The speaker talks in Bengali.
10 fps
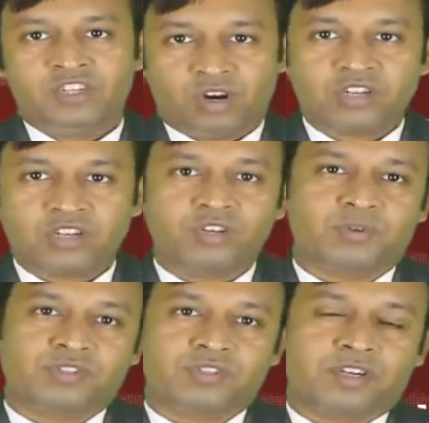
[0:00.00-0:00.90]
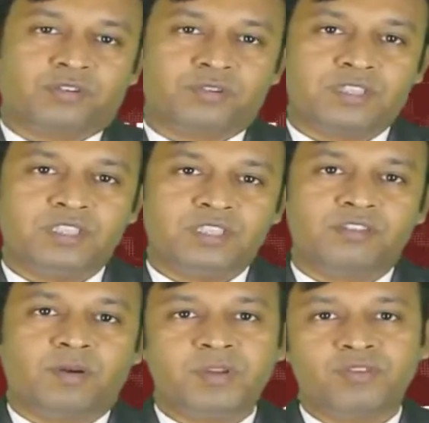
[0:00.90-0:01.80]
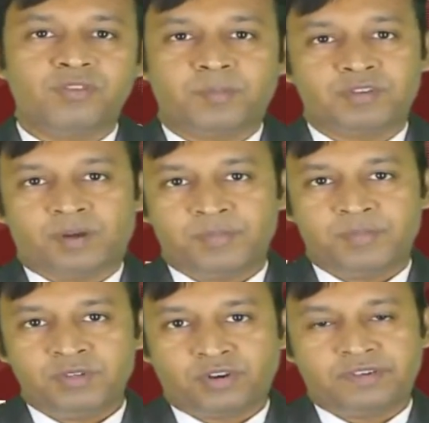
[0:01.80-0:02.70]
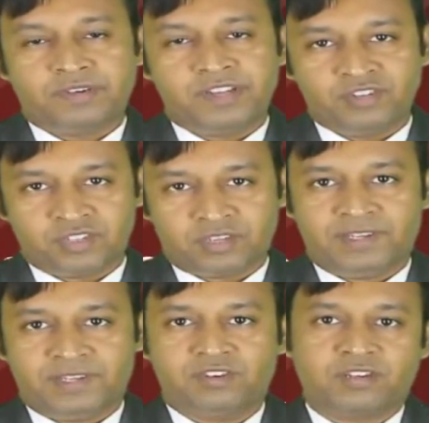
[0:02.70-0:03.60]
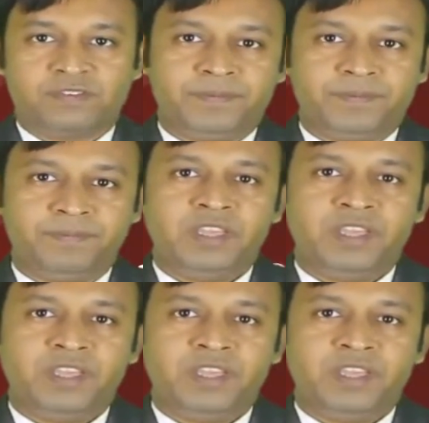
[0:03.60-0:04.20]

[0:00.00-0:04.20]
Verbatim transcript: সরাসরি প্রচারিত হচ্ছে ডব্লিউ ডাব্লিউ ডব্লিউ ডট রেডিও সারবেলা ডট এফ এম